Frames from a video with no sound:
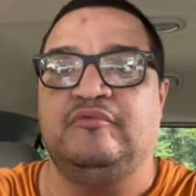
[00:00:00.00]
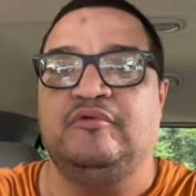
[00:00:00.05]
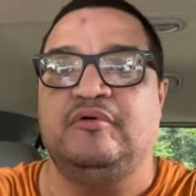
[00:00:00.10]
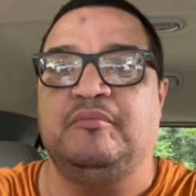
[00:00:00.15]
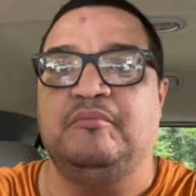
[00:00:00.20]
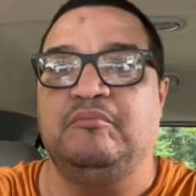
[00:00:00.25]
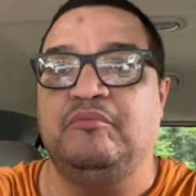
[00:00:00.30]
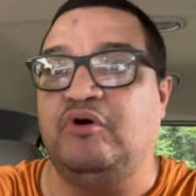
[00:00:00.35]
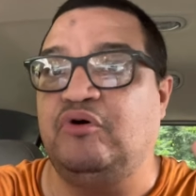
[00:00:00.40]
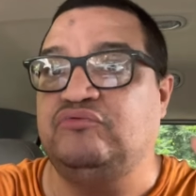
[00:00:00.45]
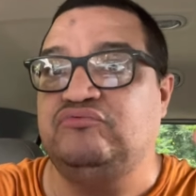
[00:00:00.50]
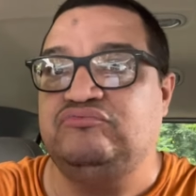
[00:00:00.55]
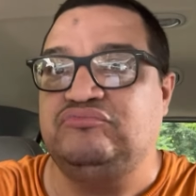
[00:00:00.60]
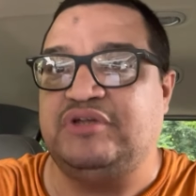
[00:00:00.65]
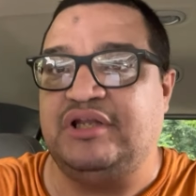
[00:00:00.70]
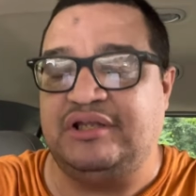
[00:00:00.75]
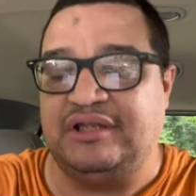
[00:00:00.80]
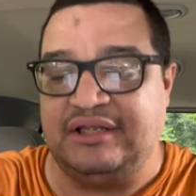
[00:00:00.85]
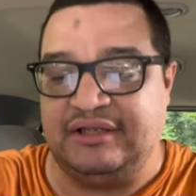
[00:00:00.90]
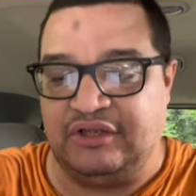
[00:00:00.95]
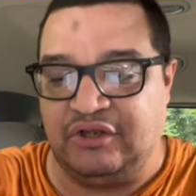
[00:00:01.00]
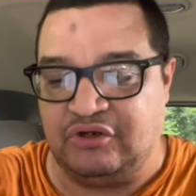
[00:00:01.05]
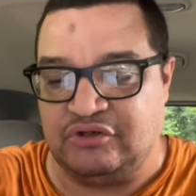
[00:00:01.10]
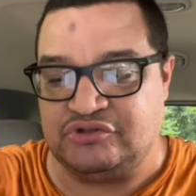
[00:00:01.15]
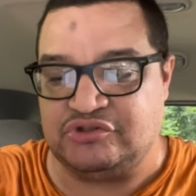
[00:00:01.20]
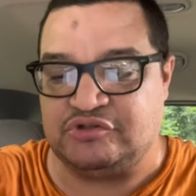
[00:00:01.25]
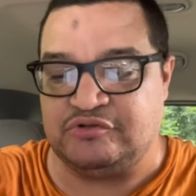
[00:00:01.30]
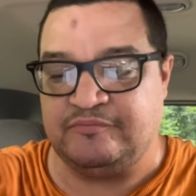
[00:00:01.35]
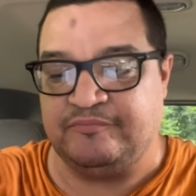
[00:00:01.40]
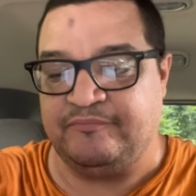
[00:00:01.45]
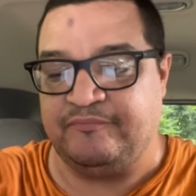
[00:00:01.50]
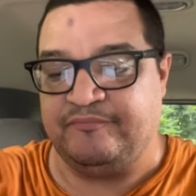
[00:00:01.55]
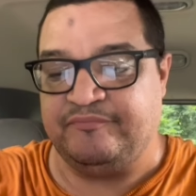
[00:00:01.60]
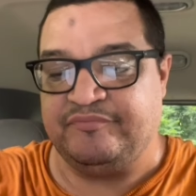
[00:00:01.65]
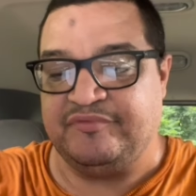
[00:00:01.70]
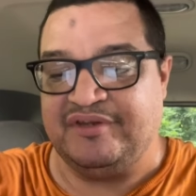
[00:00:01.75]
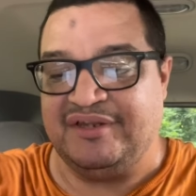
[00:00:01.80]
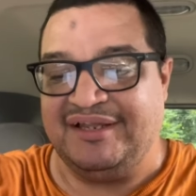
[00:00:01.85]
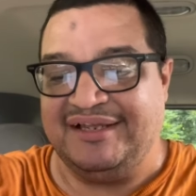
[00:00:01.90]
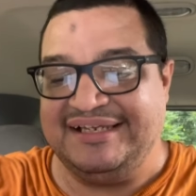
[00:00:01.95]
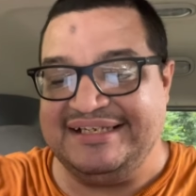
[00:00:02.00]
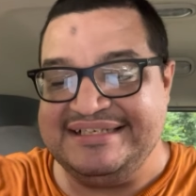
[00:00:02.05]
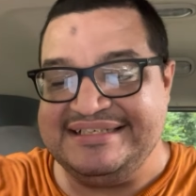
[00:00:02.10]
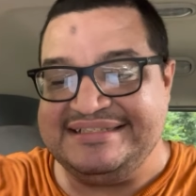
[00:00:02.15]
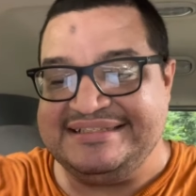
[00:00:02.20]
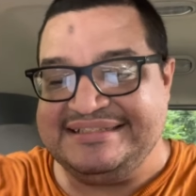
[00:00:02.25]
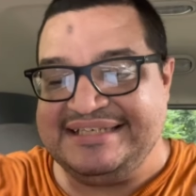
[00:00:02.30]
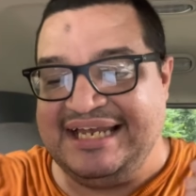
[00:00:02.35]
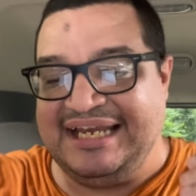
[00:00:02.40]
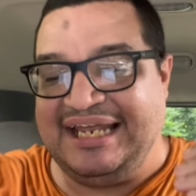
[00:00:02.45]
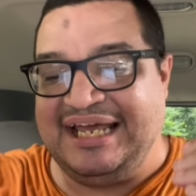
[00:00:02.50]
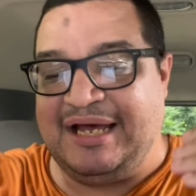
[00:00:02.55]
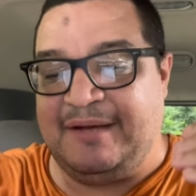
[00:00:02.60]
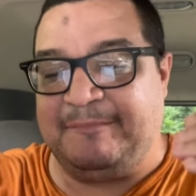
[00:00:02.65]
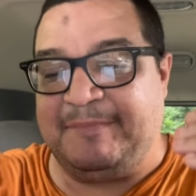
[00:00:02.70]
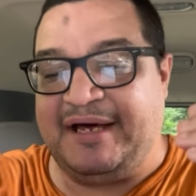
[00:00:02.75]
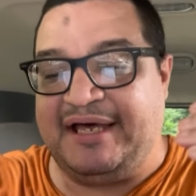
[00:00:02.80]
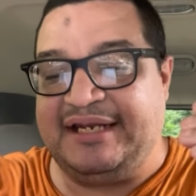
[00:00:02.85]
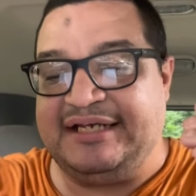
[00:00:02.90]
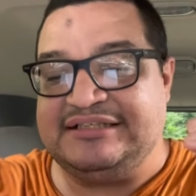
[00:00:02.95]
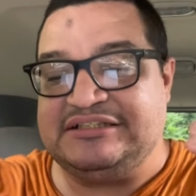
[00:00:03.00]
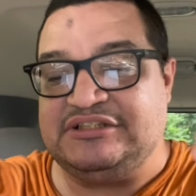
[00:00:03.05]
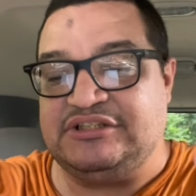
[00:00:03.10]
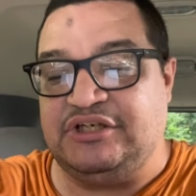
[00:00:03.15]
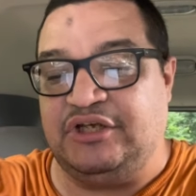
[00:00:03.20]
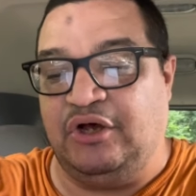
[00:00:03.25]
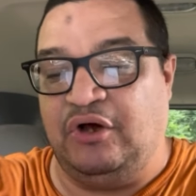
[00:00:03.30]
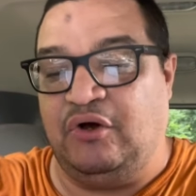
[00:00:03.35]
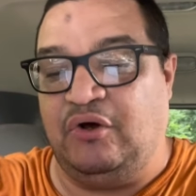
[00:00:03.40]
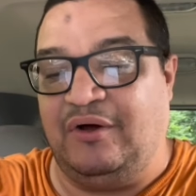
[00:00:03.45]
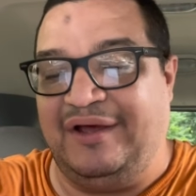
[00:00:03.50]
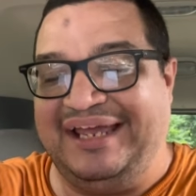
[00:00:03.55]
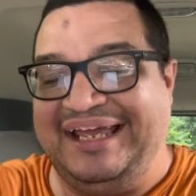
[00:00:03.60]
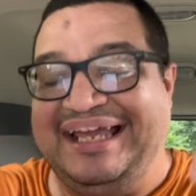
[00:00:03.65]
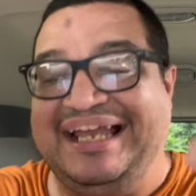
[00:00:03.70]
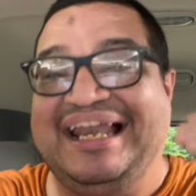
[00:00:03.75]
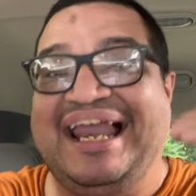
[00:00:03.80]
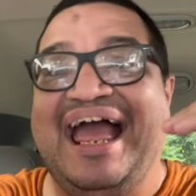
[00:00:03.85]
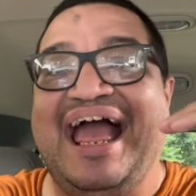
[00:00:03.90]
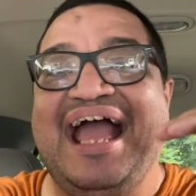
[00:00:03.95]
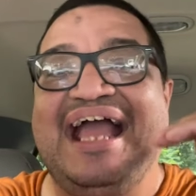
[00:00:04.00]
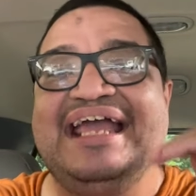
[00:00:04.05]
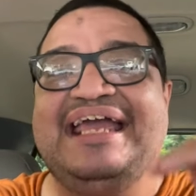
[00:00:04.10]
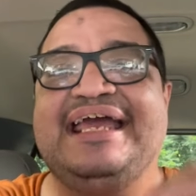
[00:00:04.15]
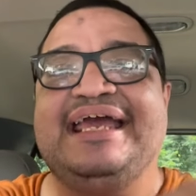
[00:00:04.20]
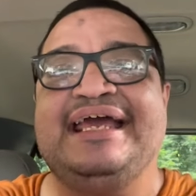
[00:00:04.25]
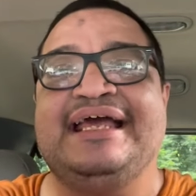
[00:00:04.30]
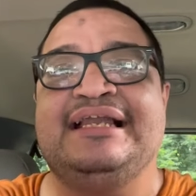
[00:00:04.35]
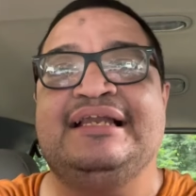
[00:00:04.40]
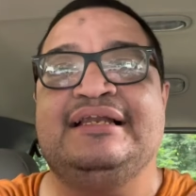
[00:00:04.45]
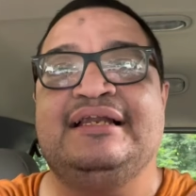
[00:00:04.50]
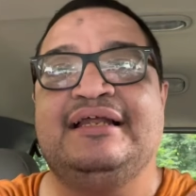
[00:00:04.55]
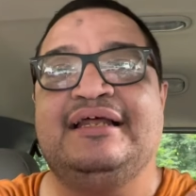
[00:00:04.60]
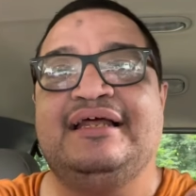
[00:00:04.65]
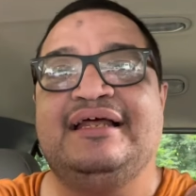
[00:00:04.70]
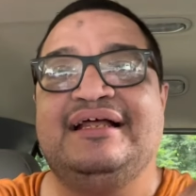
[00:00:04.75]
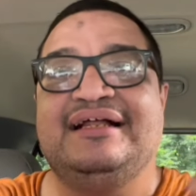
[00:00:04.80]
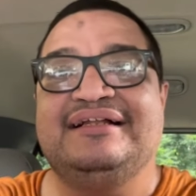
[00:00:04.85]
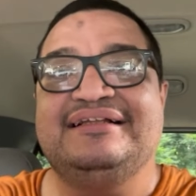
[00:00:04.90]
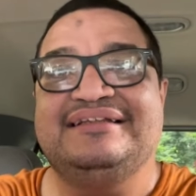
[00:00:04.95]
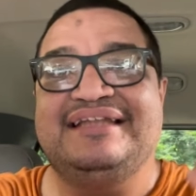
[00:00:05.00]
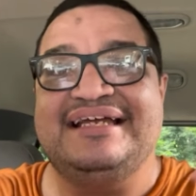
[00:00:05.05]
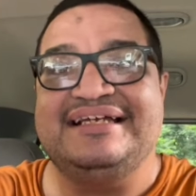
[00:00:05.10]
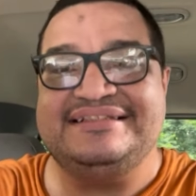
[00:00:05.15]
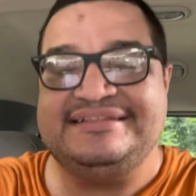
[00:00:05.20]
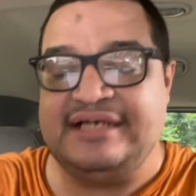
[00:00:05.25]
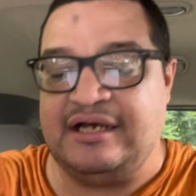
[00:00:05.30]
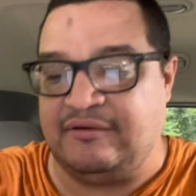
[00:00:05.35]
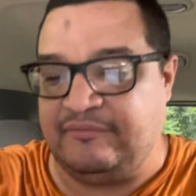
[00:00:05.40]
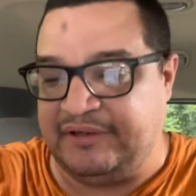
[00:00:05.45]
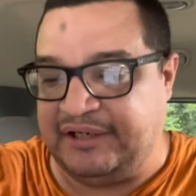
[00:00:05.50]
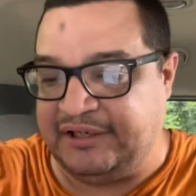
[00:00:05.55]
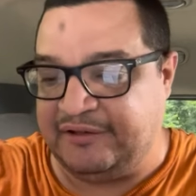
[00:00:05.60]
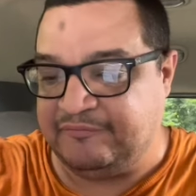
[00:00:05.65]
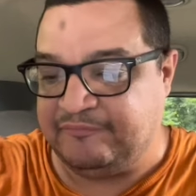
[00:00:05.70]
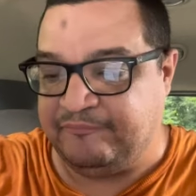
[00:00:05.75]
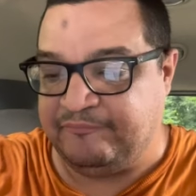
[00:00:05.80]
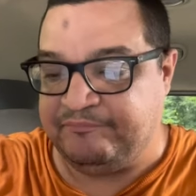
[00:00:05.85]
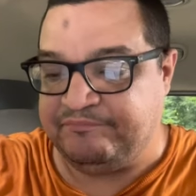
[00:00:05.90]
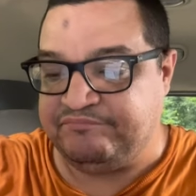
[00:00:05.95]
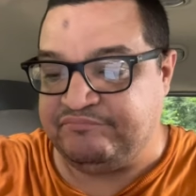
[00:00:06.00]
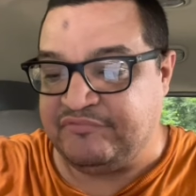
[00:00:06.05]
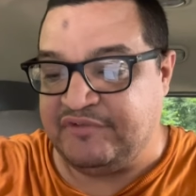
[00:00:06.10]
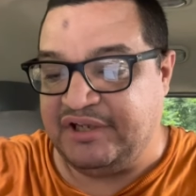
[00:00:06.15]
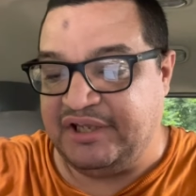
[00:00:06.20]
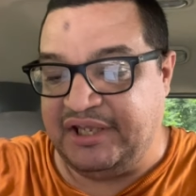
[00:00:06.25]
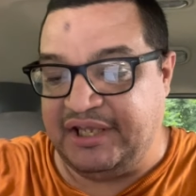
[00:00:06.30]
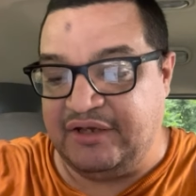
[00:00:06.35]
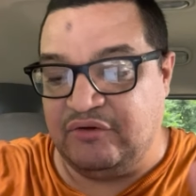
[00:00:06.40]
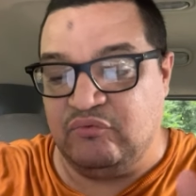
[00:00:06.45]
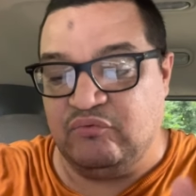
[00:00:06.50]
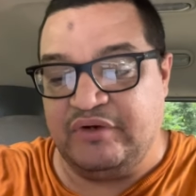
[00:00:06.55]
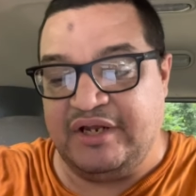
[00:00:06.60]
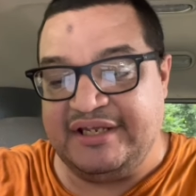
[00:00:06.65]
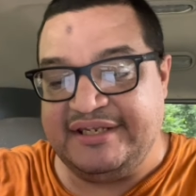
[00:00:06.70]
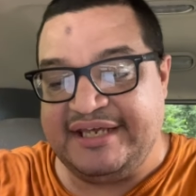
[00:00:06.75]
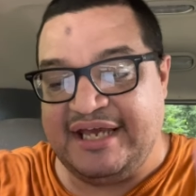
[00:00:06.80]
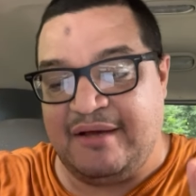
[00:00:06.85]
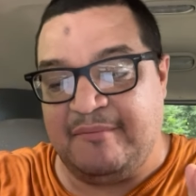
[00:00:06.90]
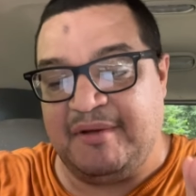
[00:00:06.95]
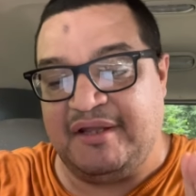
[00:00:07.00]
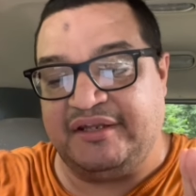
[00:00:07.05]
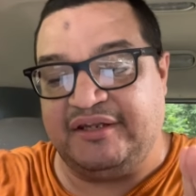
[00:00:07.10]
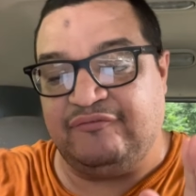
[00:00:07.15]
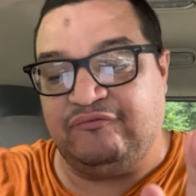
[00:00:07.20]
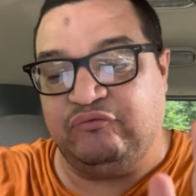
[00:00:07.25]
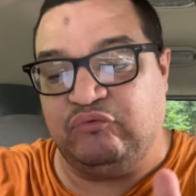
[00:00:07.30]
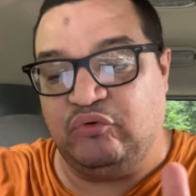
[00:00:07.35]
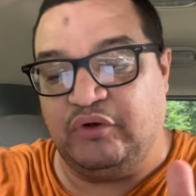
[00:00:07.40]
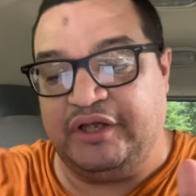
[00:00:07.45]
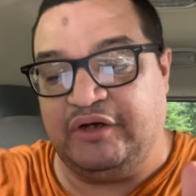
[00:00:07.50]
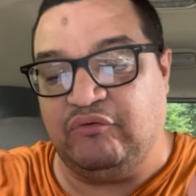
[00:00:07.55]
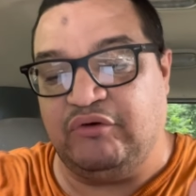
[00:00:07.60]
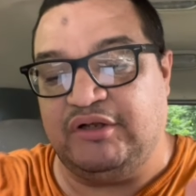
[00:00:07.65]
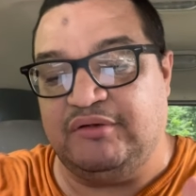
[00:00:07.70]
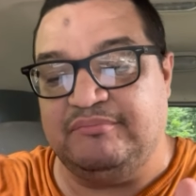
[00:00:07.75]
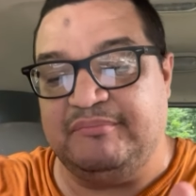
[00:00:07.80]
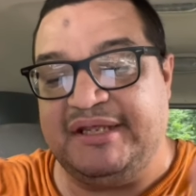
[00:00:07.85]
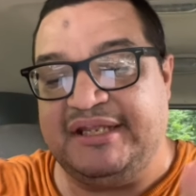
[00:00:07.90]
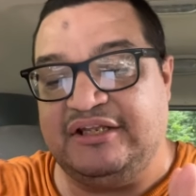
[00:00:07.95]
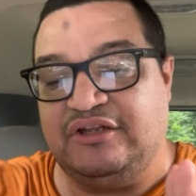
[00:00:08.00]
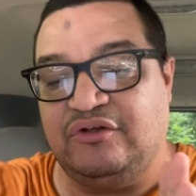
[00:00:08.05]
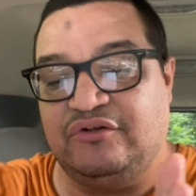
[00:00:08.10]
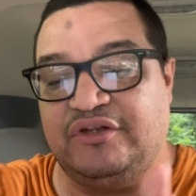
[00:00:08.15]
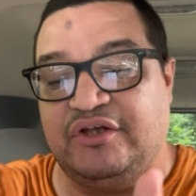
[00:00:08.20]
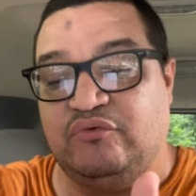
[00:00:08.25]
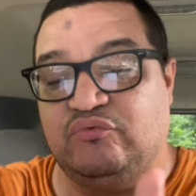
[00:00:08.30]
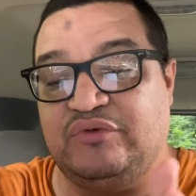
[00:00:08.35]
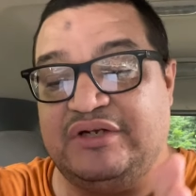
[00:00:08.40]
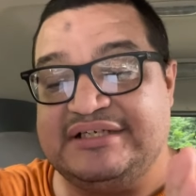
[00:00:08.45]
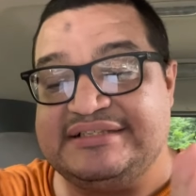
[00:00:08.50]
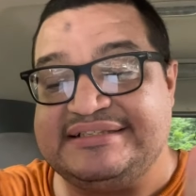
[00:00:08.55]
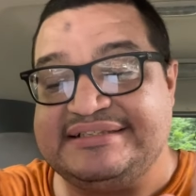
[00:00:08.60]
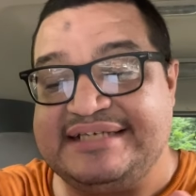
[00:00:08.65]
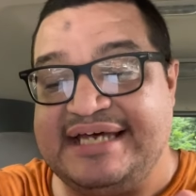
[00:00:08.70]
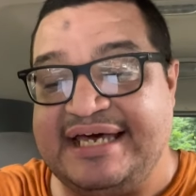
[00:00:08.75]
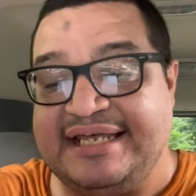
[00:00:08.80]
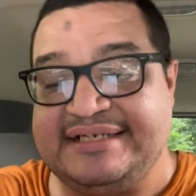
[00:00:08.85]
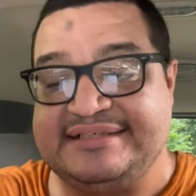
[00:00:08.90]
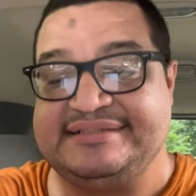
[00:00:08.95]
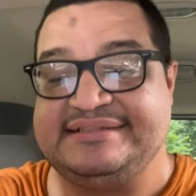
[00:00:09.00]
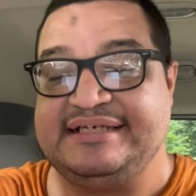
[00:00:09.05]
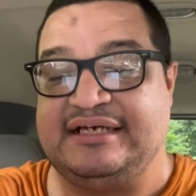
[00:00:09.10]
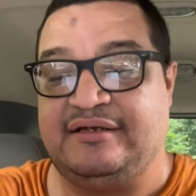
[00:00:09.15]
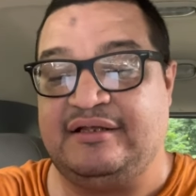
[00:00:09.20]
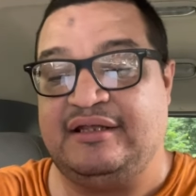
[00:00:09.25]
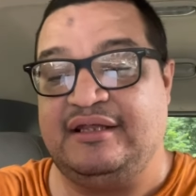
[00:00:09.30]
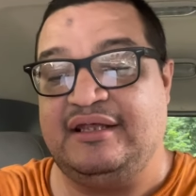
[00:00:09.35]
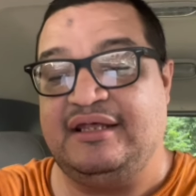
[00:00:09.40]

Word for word: monte de Dios, y se le apareció el ángel de Yahvé en una llama de fuego en medio de una zarza.